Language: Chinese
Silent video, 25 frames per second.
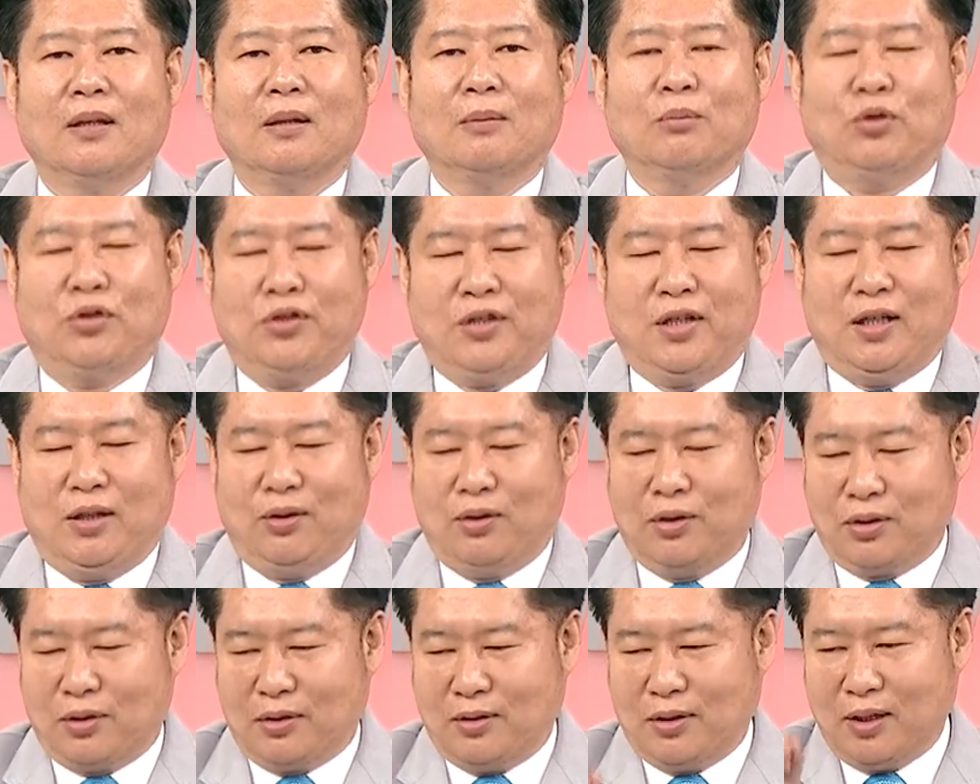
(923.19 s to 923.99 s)
目前
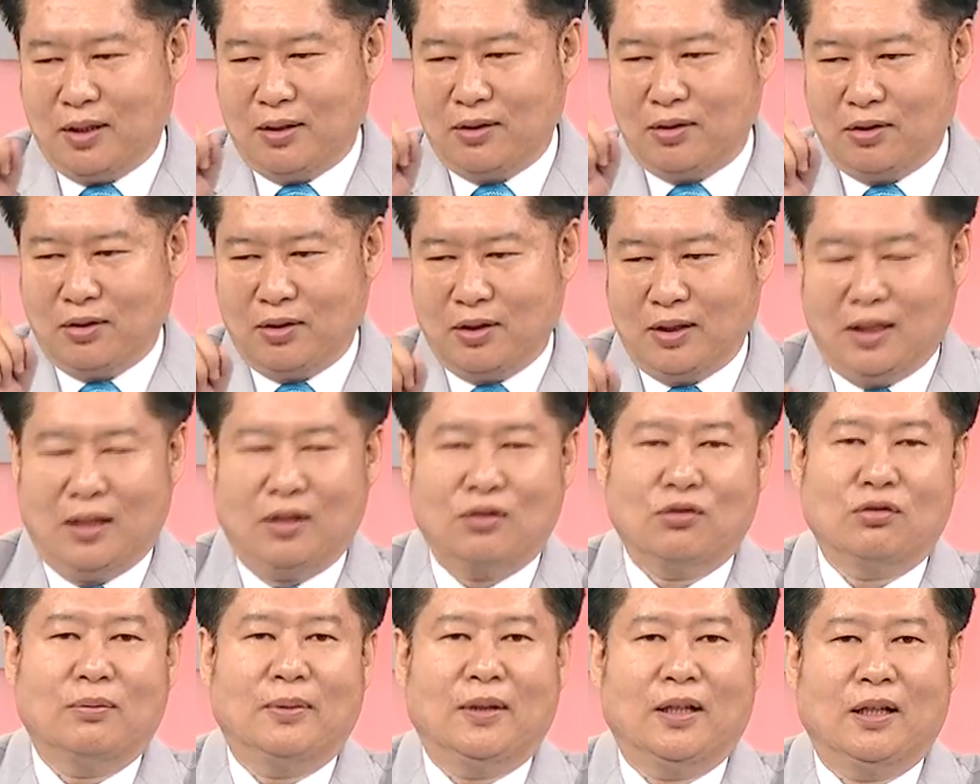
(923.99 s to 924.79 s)
我手上只有一档
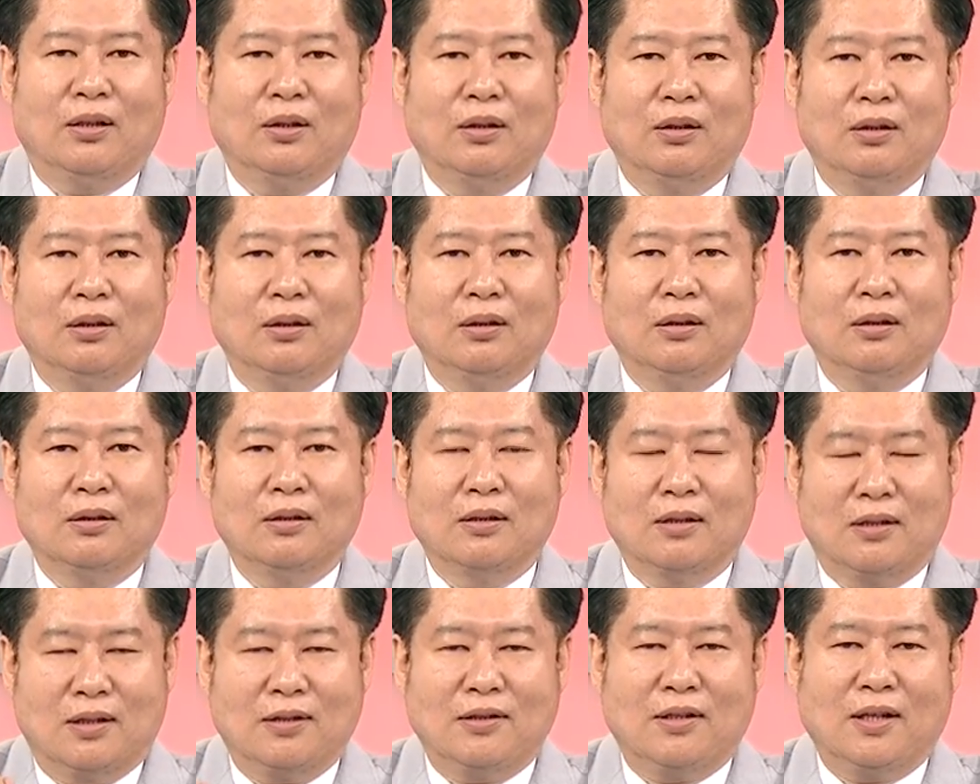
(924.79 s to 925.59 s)
股票。
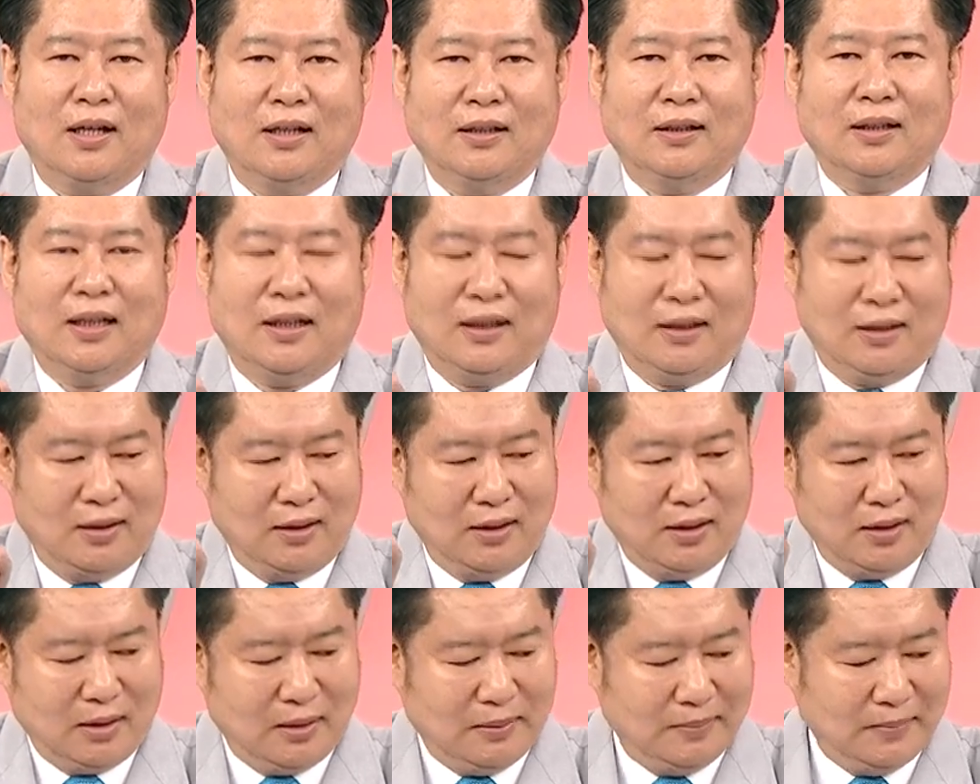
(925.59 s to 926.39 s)
剩下一档而
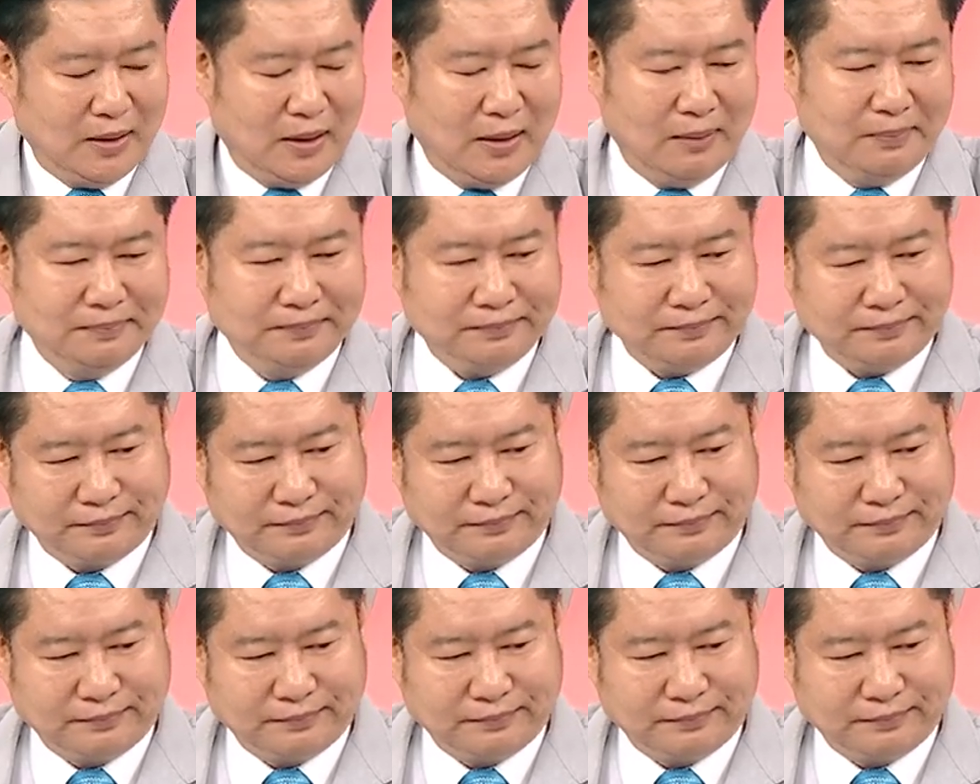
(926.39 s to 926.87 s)
已哈，好，